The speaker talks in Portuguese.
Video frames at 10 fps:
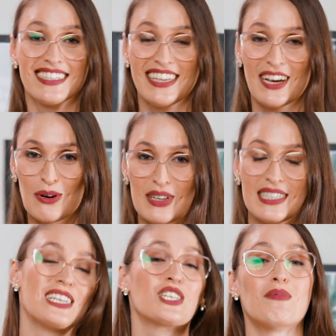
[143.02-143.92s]
Se
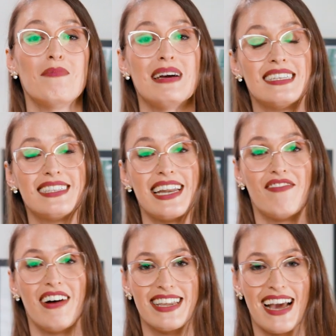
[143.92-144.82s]
acontecer de uma peça estar
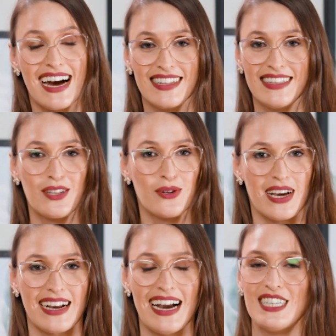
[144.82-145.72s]
avariada dentro da
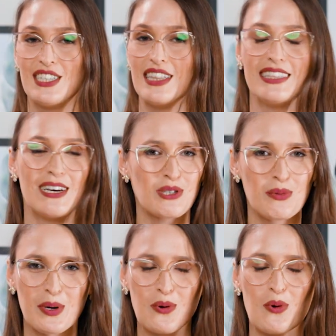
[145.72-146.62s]
caixa, não se
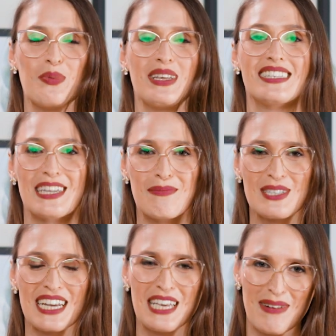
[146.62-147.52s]
preocupe, estamos
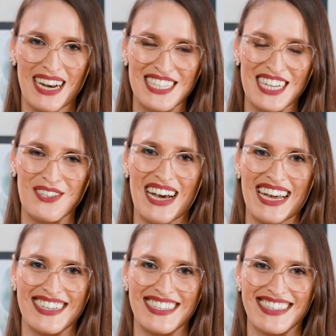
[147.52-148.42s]
aqui para te ajudar.